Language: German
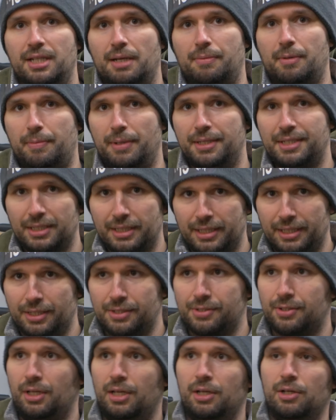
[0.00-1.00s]
der WB drin
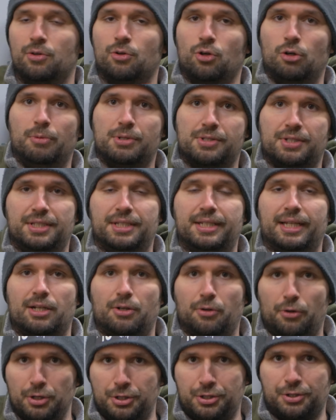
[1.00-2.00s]
ist, und man sieht die dann
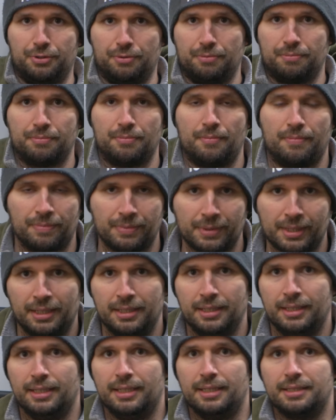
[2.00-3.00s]
leuchten.
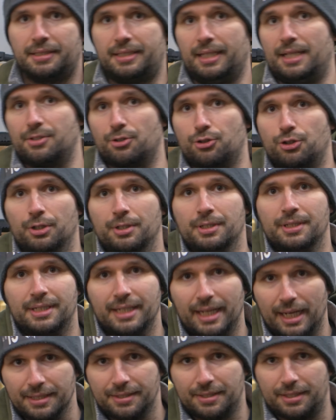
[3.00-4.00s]
Das ist auch schon
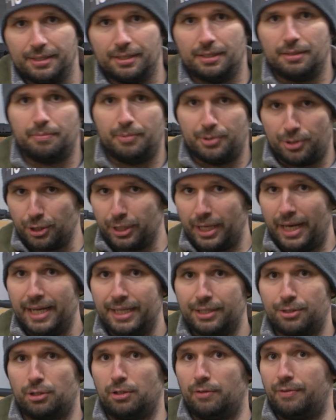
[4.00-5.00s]
die erste
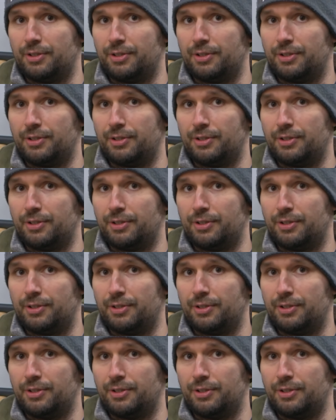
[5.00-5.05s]
Besonderheit oder auf